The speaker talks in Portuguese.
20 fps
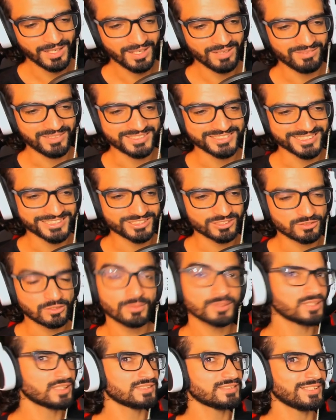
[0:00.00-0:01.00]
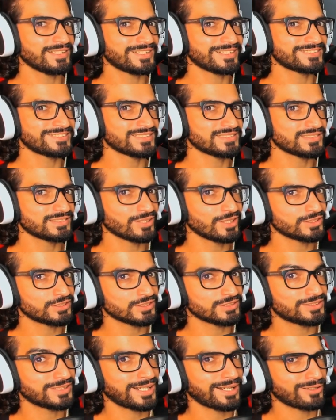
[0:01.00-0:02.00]
Mas deixa nos comentários aí, o que, vocês estão
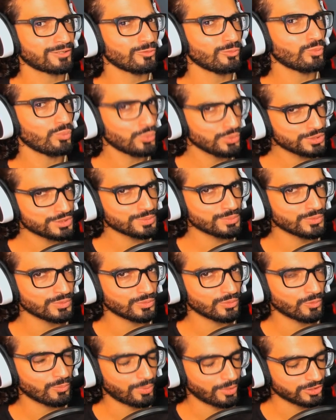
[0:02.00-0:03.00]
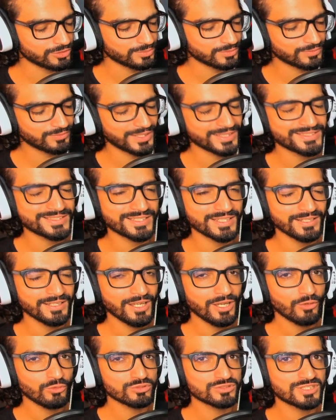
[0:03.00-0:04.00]
achando? Será que o último, o próximo vai ser
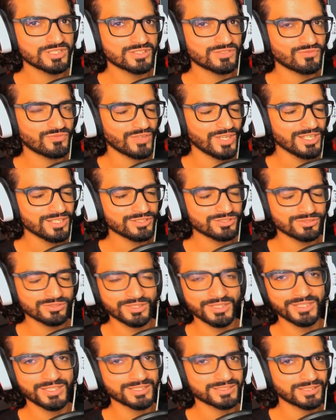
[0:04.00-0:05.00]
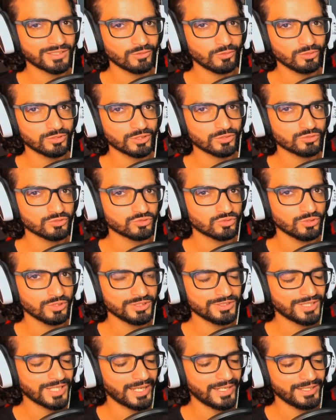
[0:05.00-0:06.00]
o desfecho aí dessa luta dos
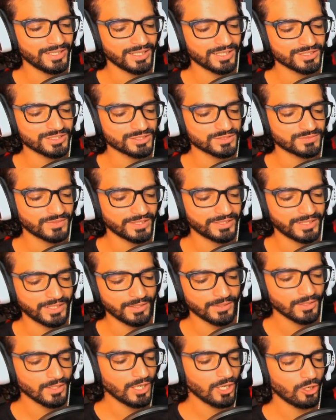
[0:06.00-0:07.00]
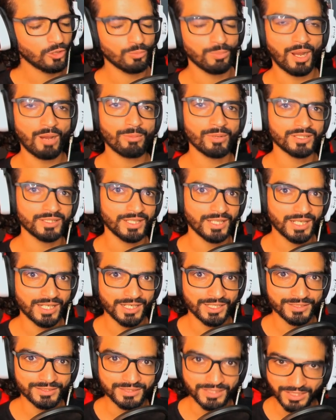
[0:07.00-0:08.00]
dois? E aí a gente vai ter o Barba
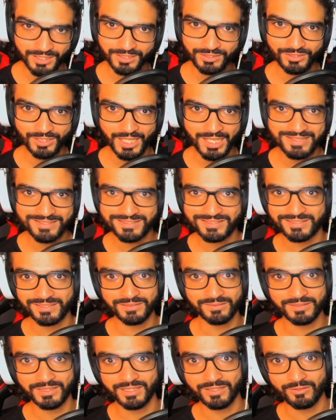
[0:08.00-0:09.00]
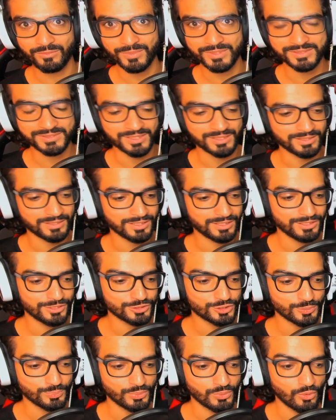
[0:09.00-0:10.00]
Negra entrando em ação, né? Começando ali,
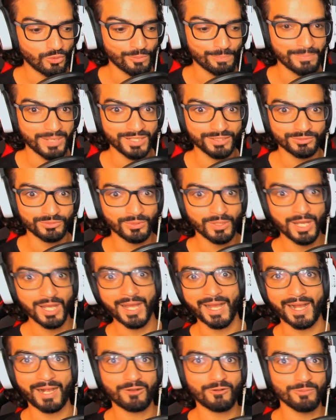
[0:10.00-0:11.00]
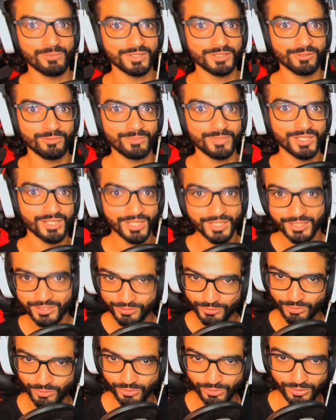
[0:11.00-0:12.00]
tipo, roubando a Akuma no Mi
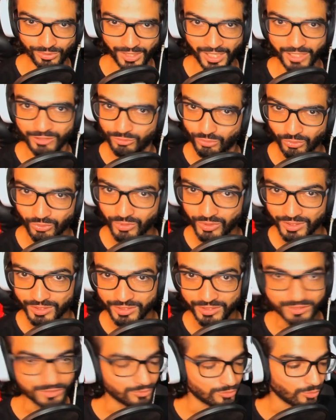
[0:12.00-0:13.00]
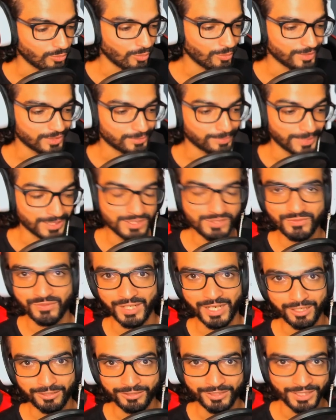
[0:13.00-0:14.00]
do Kaido ali, no momento mais
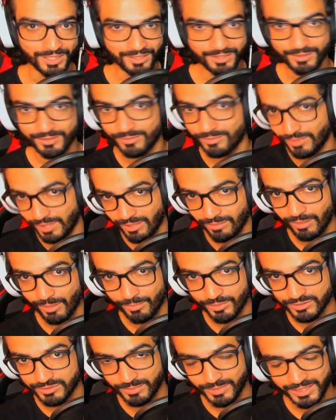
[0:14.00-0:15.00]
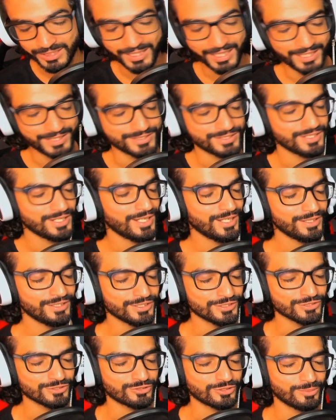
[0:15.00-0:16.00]
fraco dele? É uma possibilidade.
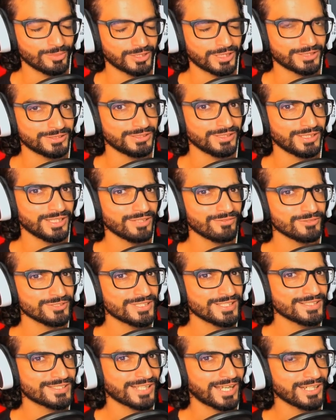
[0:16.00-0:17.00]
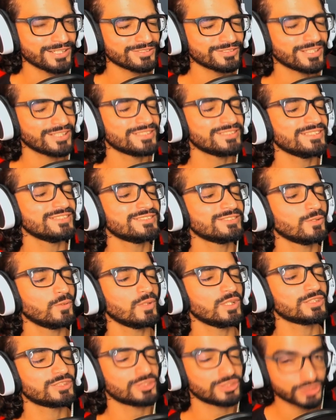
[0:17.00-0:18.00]
Deixa nos comentários aí o que, que vocês acham, o que, que vocês estão
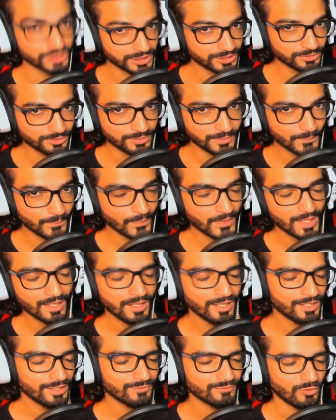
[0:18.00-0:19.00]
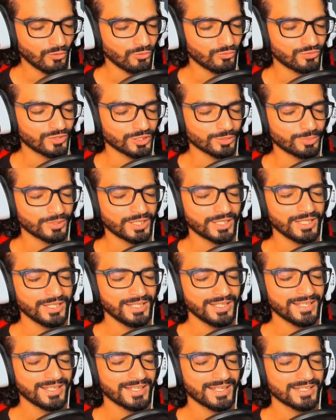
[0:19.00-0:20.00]
achando. Vou ficando por aqui.
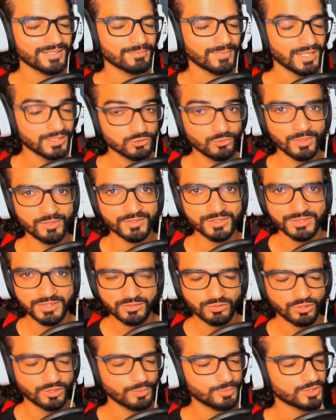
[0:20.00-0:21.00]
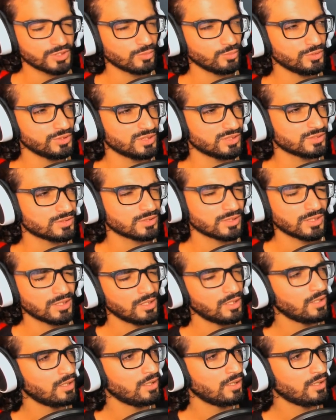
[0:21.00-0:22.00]
Mais uma vez, tô repetindo muito isso.
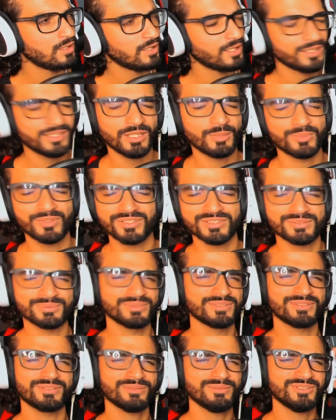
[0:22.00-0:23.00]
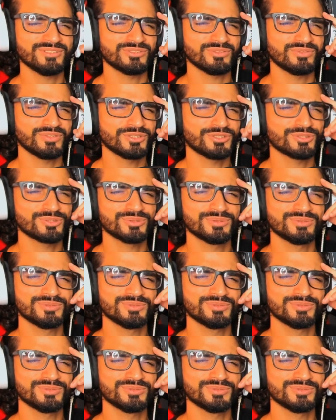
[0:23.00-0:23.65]
Até a próxima. Mais um vídeo.